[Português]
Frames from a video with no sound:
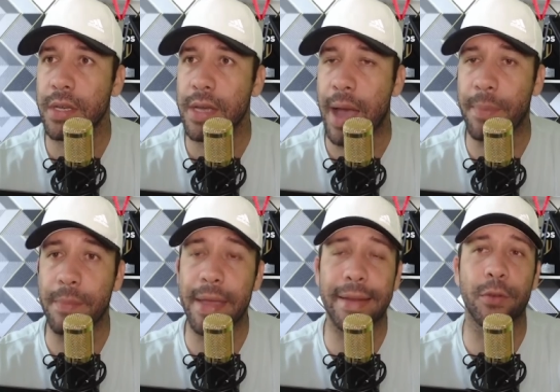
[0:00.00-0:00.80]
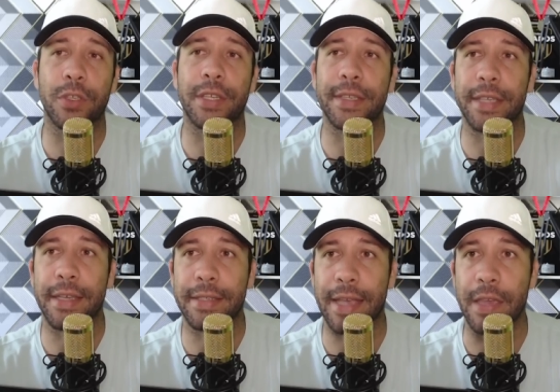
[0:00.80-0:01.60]
a primeira notícia
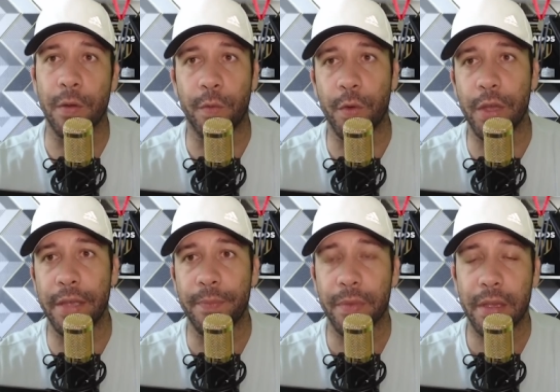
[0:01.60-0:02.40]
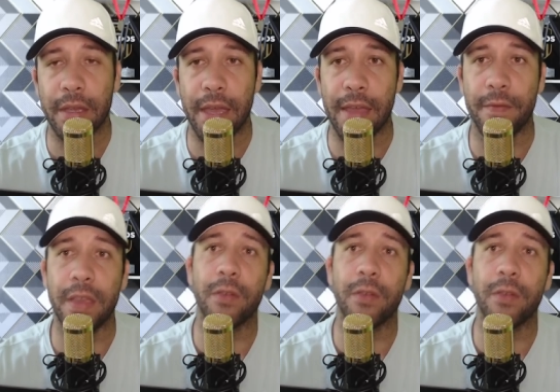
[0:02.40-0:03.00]
que saiu foi é,